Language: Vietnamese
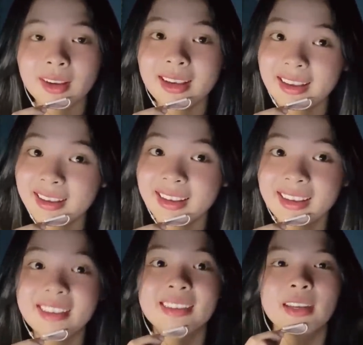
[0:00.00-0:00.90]
ha
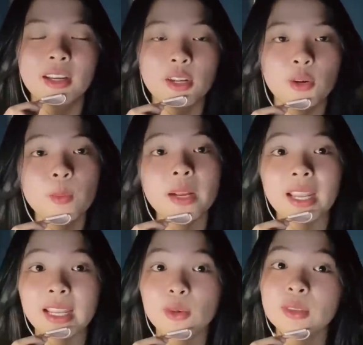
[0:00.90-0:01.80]
ha lúc
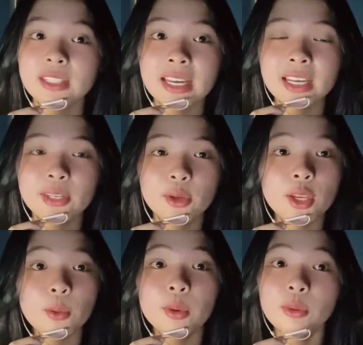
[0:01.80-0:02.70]
này là con trai đôi
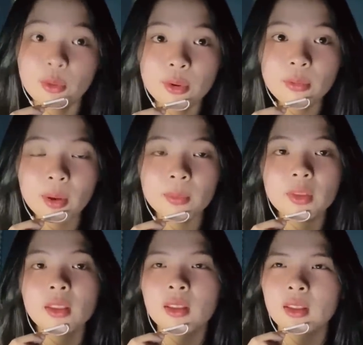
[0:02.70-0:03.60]
khi cũng yếu đuối đúng không
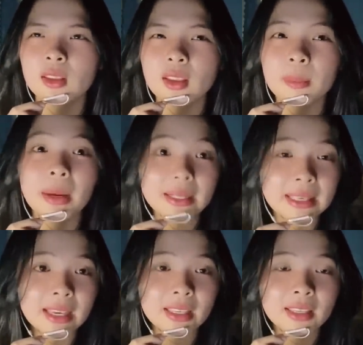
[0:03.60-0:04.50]
thì à, bật
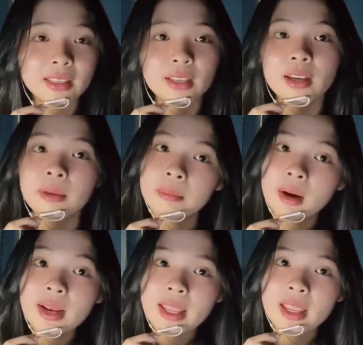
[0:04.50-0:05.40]
dậy
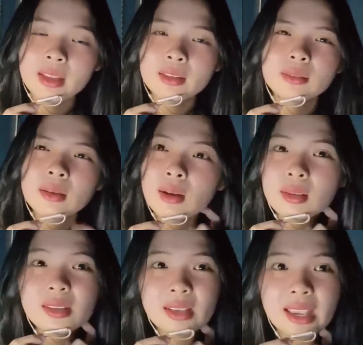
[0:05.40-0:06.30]
mở đèn thức
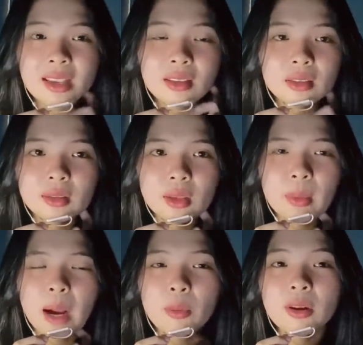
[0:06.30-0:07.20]
tới sáng nhưng
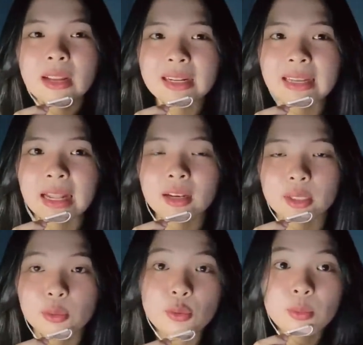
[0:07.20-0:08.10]
mà không có đặt nặng là
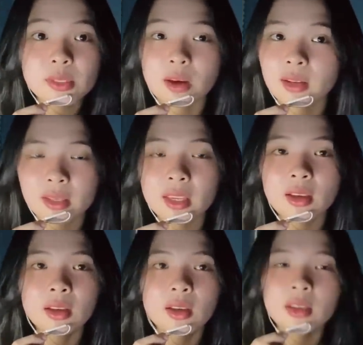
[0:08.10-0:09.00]
kiểu run sợ này kia
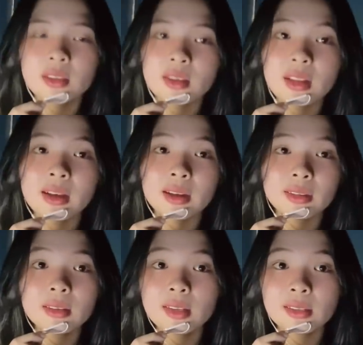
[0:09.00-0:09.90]
chỉ là
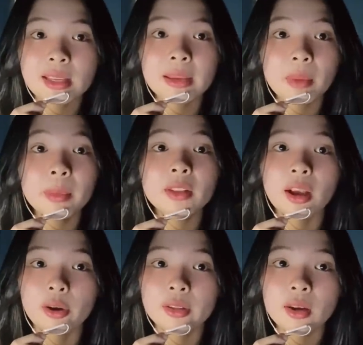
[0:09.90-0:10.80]
thức tiếng sáng bấm điện
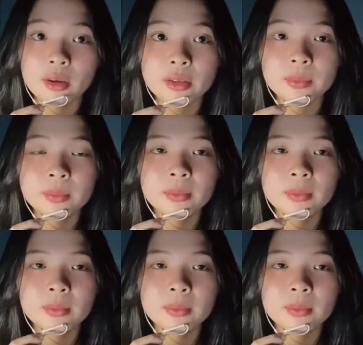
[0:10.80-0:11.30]
thoại thôi